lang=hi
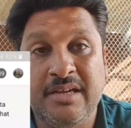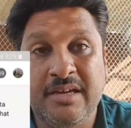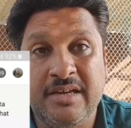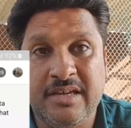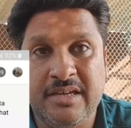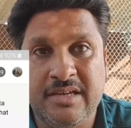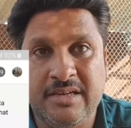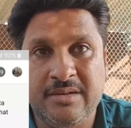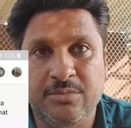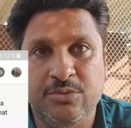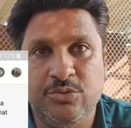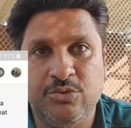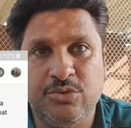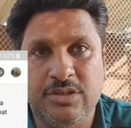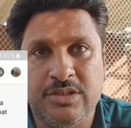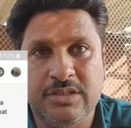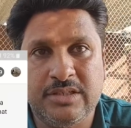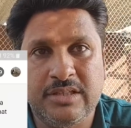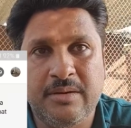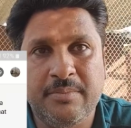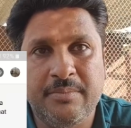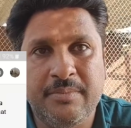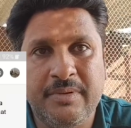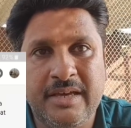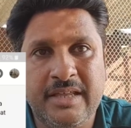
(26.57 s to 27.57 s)
मेरा एक
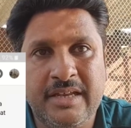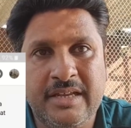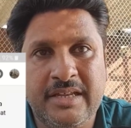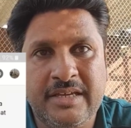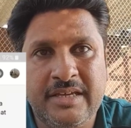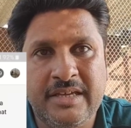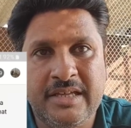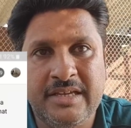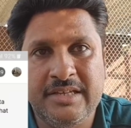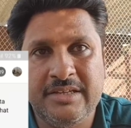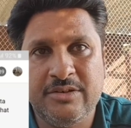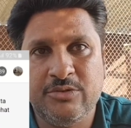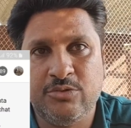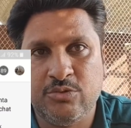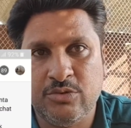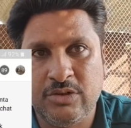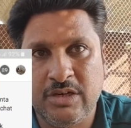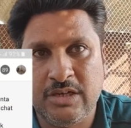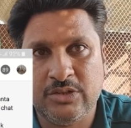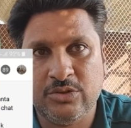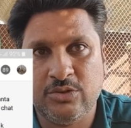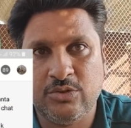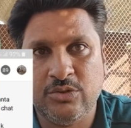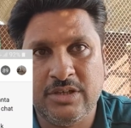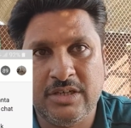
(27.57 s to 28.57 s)
कबूतर था पहले यानी
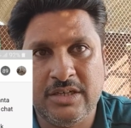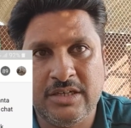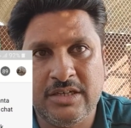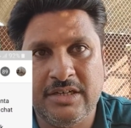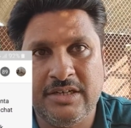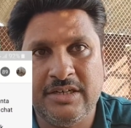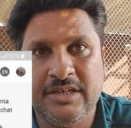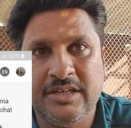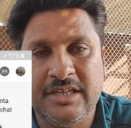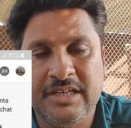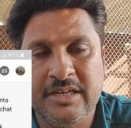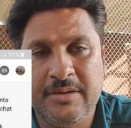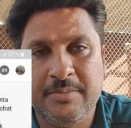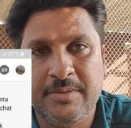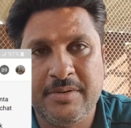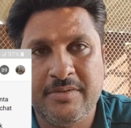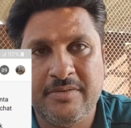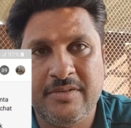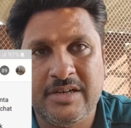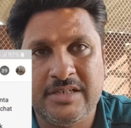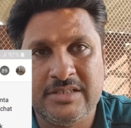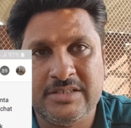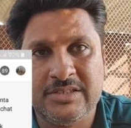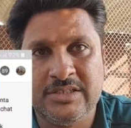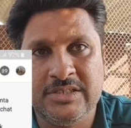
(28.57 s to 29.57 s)
उड़ा तो एक घंटे की
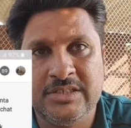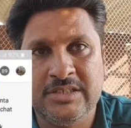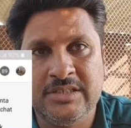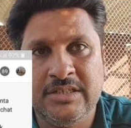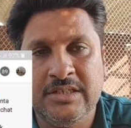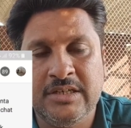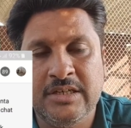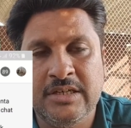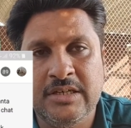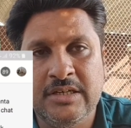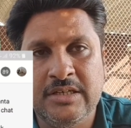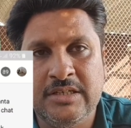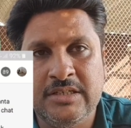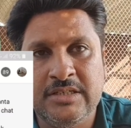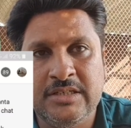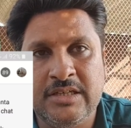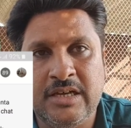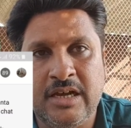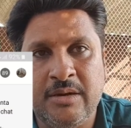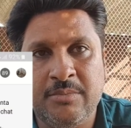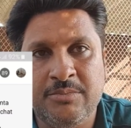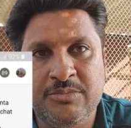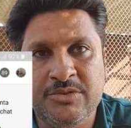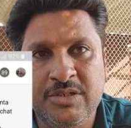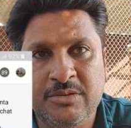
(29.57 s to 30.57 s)
परवाज़ दी
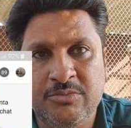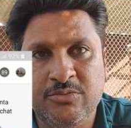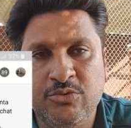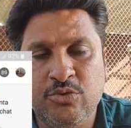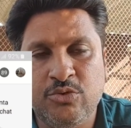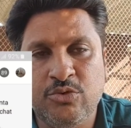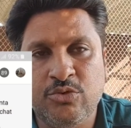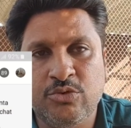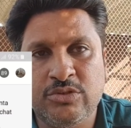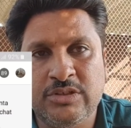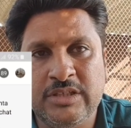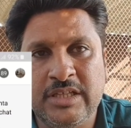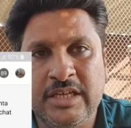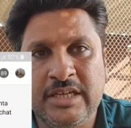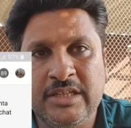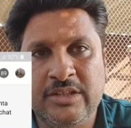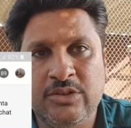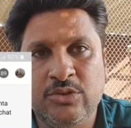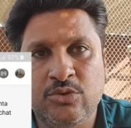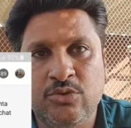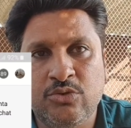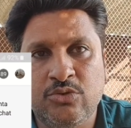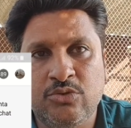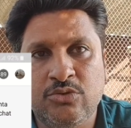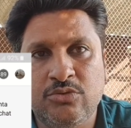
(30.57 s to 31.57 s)
अब जब वो उड़ता है
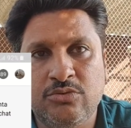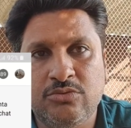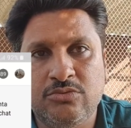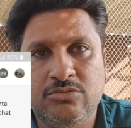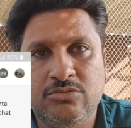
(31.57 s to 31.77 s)
तो